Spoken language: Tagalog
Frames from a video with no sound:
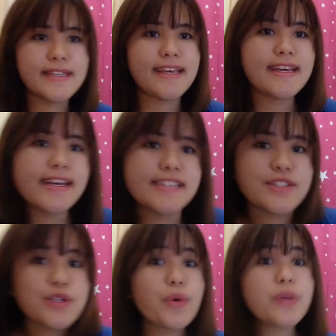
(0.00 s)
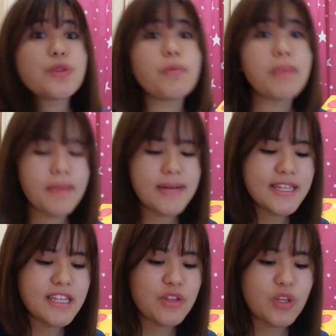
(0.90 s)
Hey guys, so ito
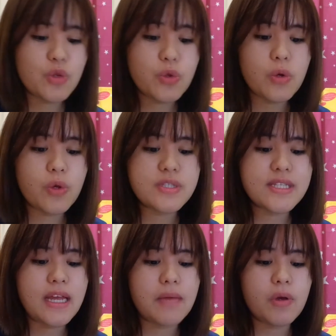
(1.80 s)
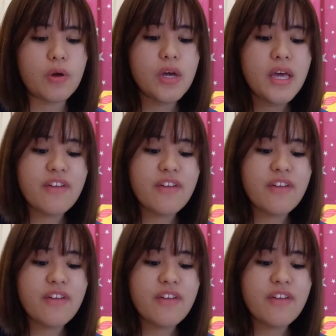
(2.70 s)
babanggitin kita, tutuloy ko yung sinabi ko.